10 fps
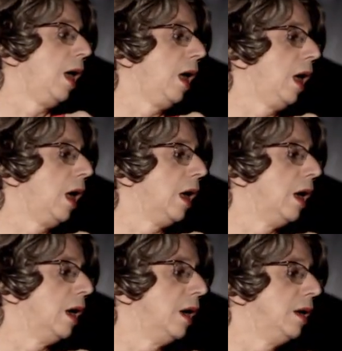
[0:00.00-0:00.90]

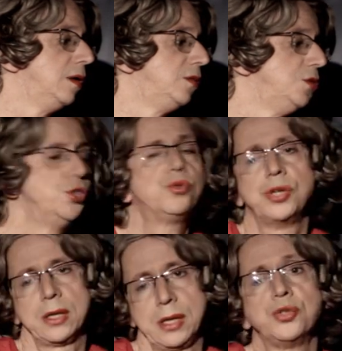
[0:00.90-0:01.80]
é, esse disco
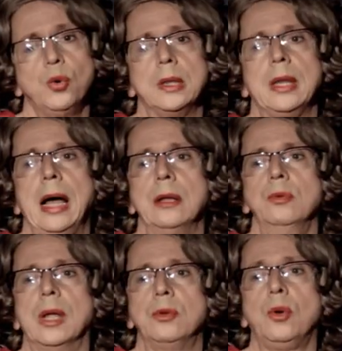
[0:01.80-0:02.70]
já está esgotado
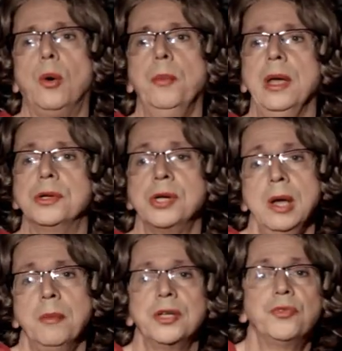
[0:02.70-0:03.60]
naturalmente,
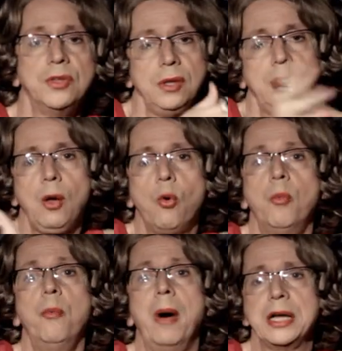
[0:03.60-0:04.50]
mas você tem
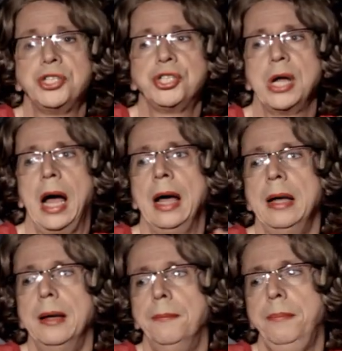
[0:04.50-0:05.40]
como
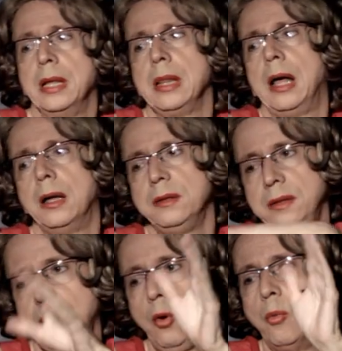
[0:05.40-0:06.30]
baixar pela você
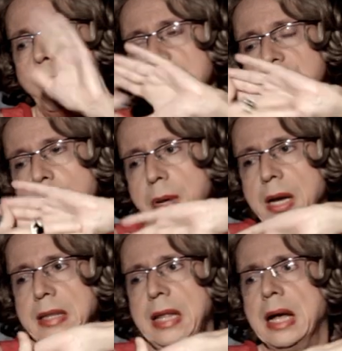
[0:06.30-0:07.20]
tem como baixar
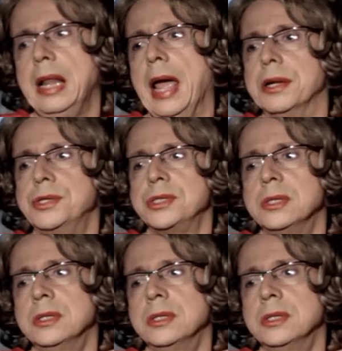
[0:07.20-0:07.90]
pela internet.